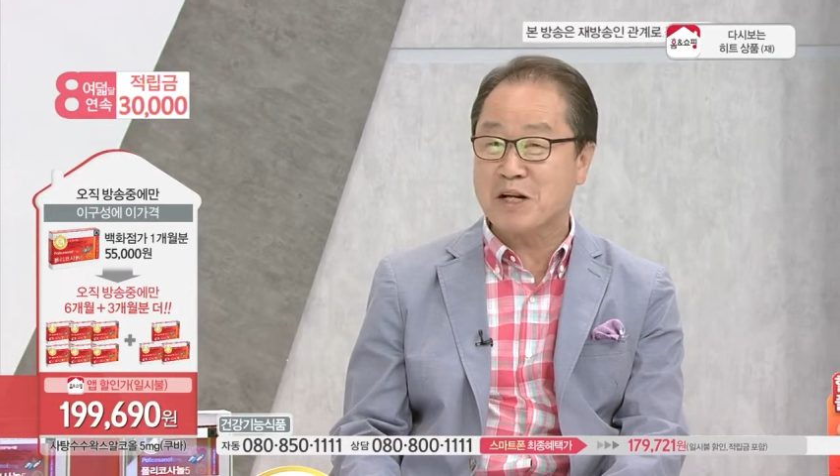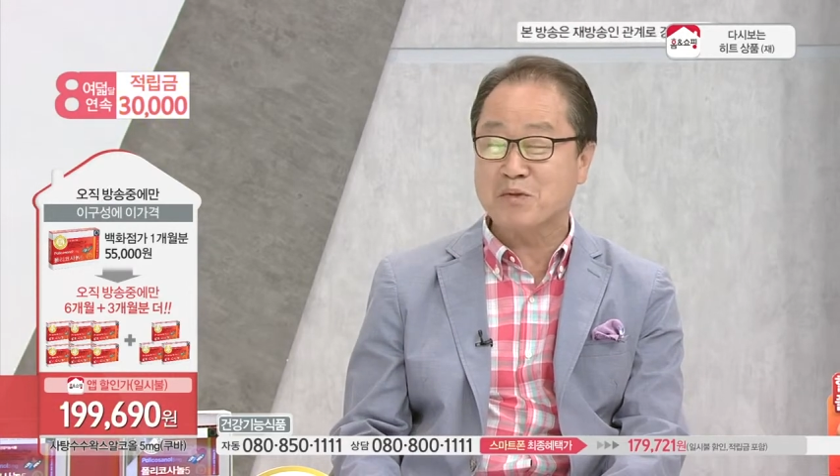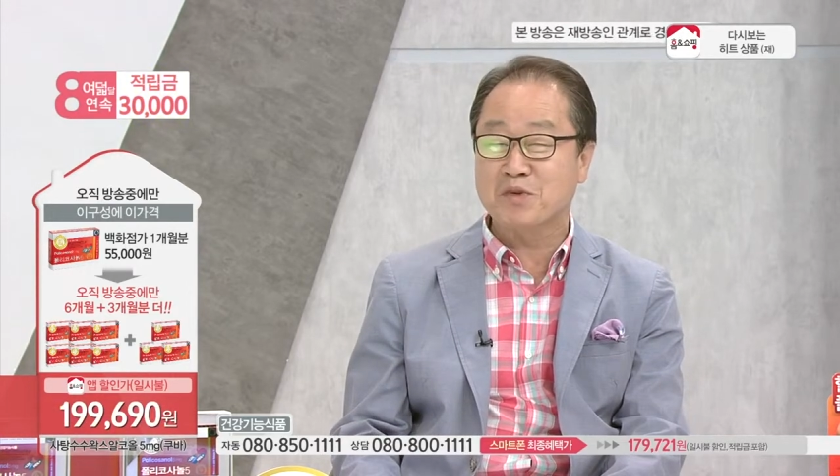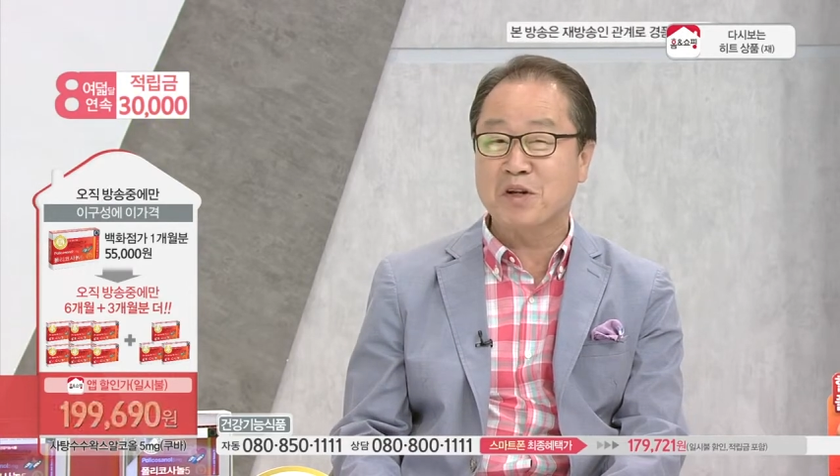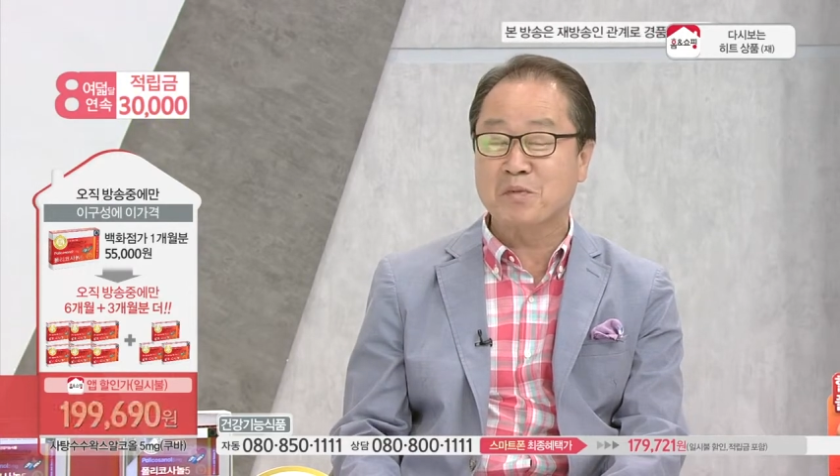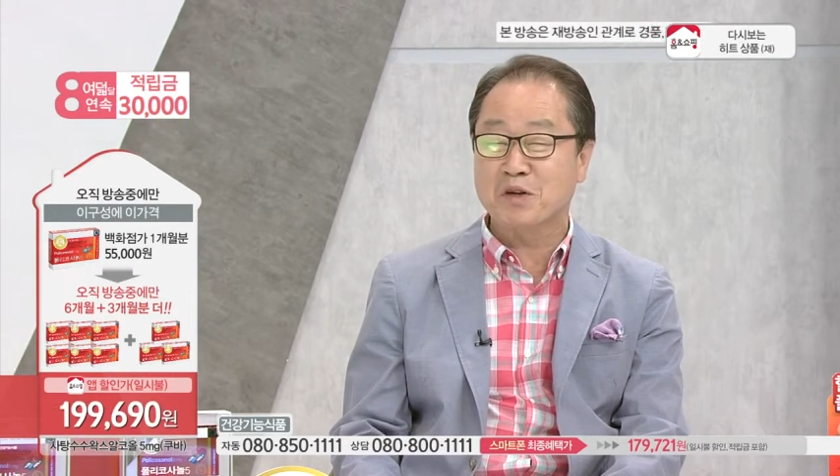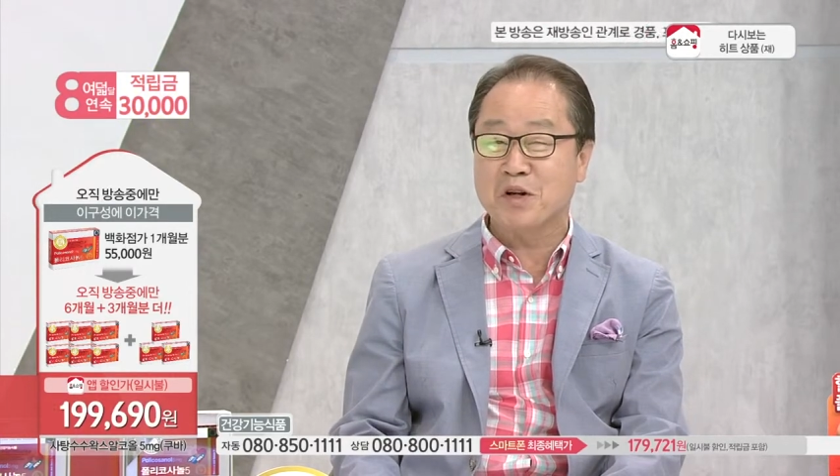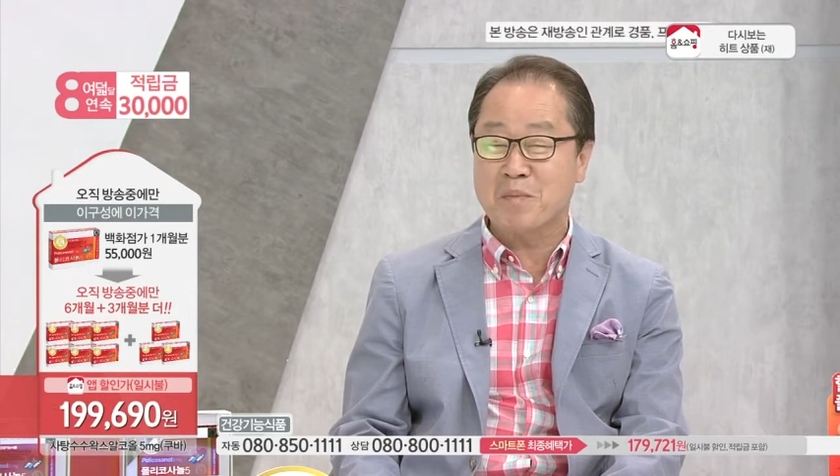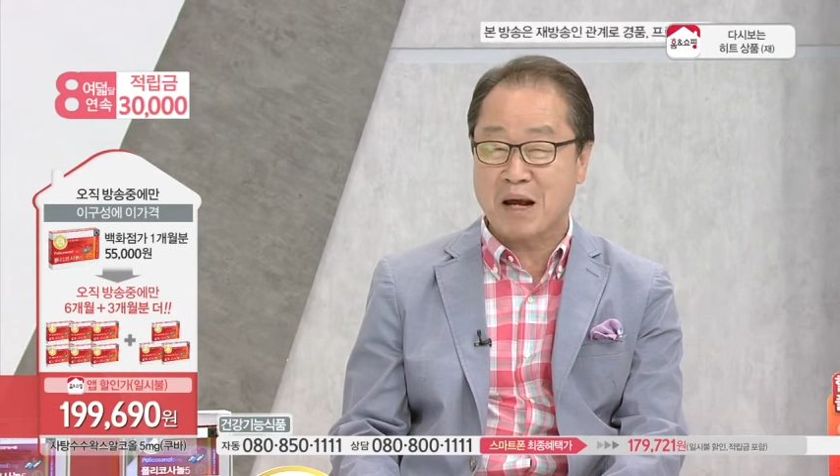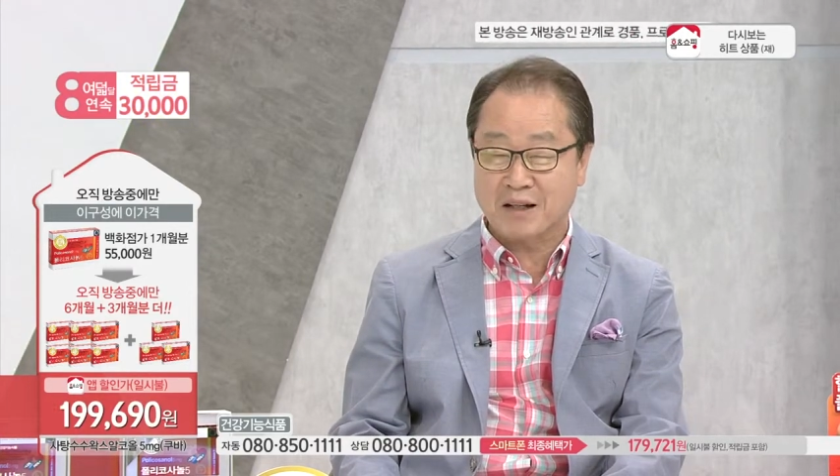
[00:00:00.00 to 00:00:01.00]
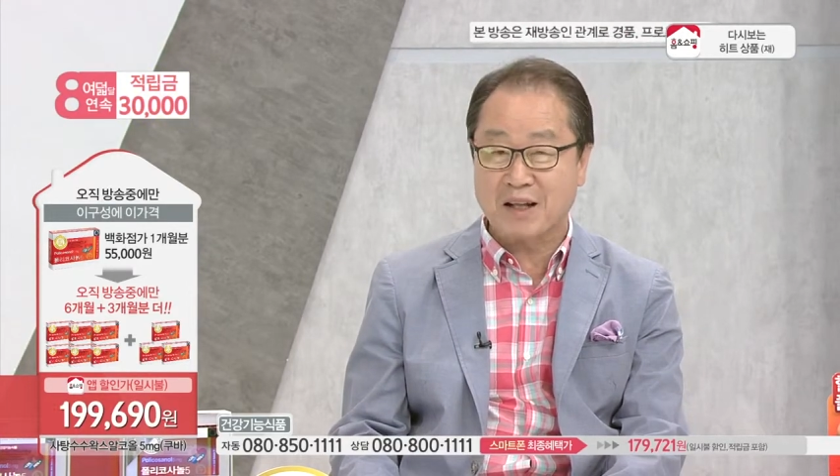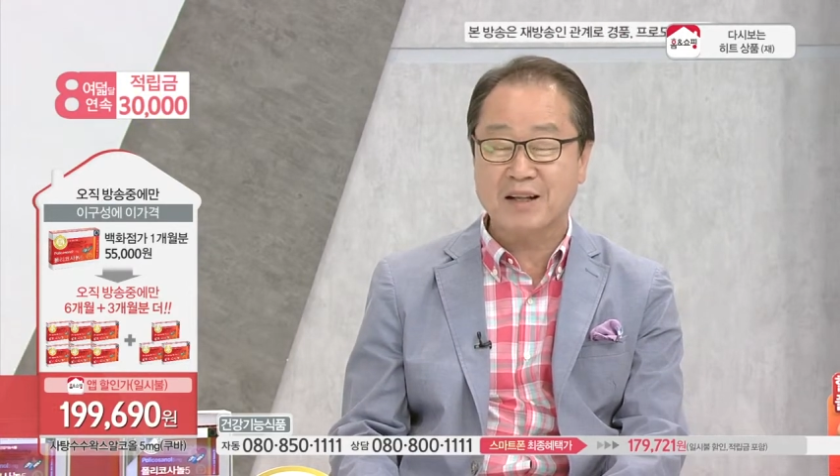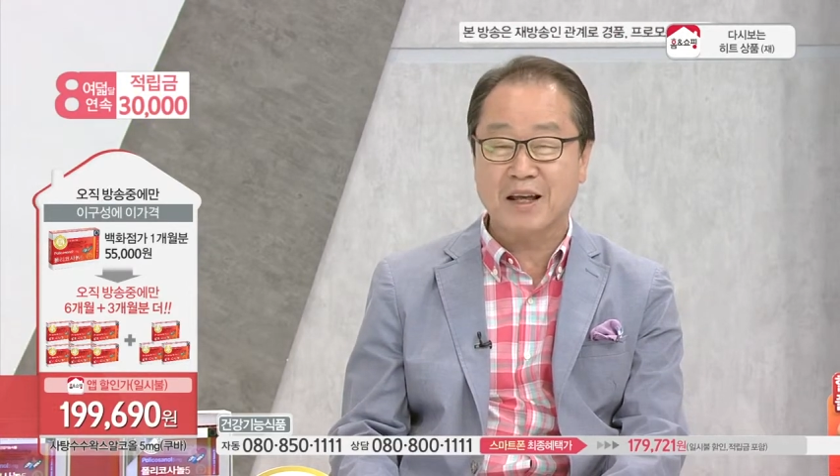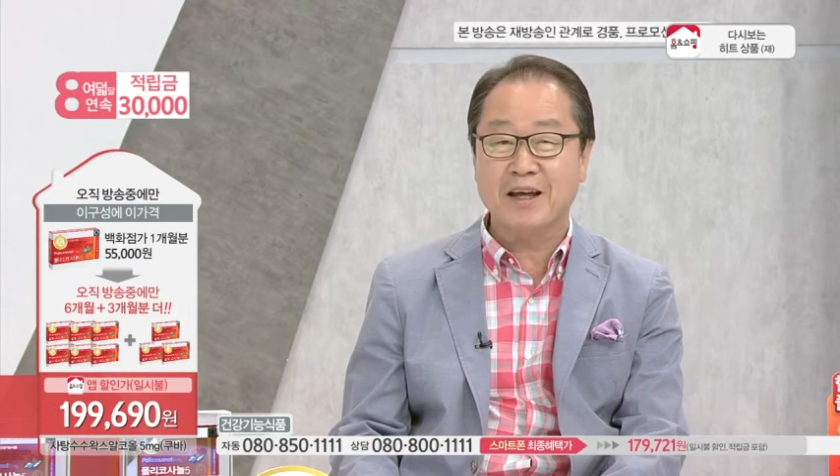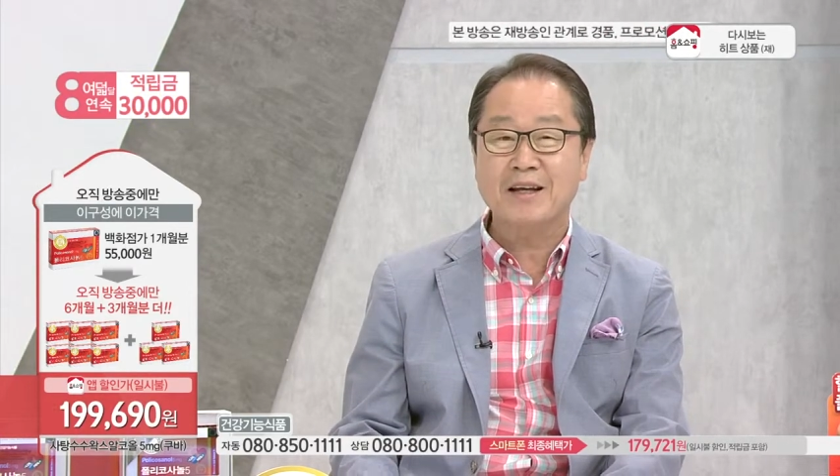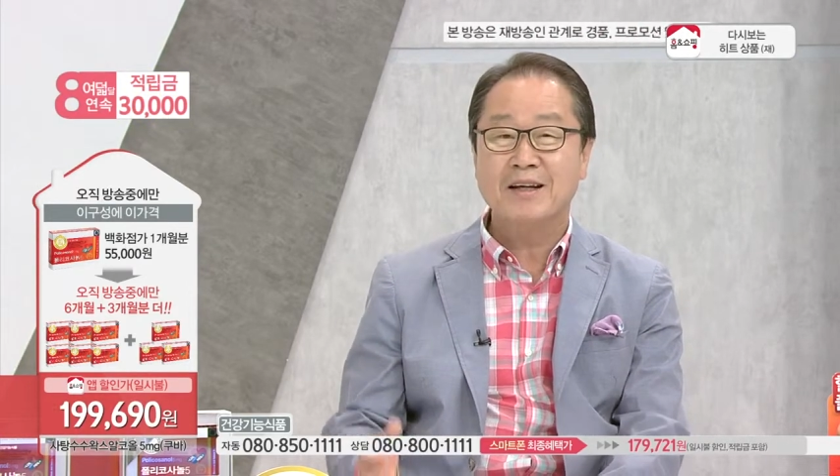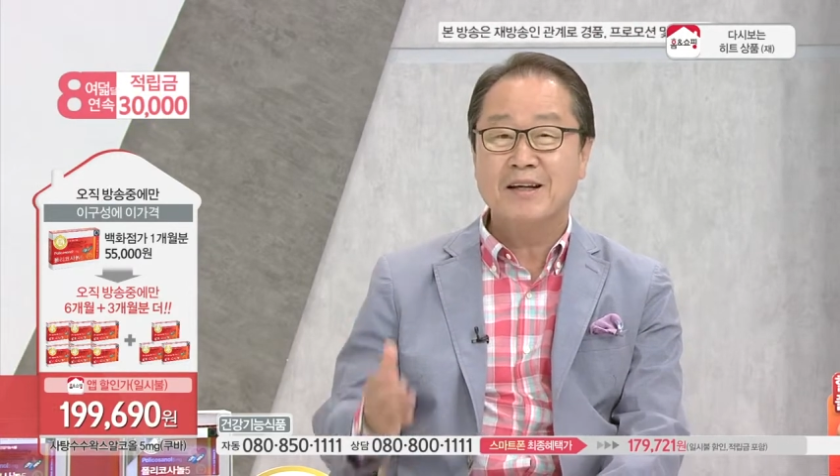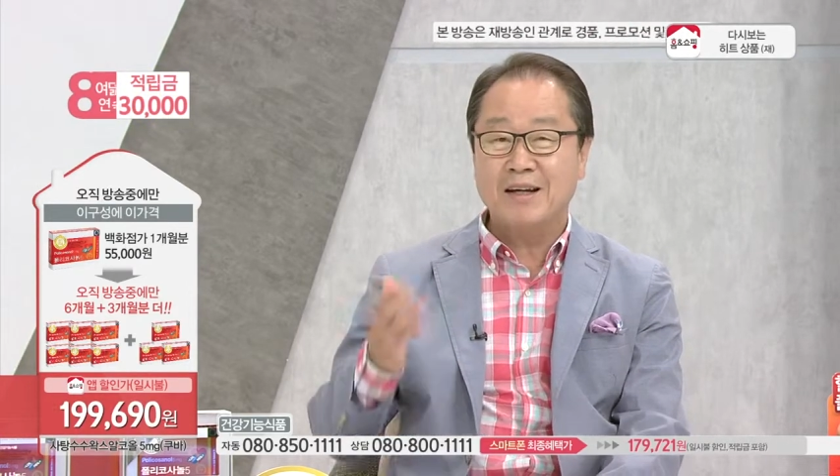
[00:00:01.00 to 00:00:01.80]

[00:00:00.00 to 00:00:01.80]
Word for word: 말씀드는 분들은 많을 텐데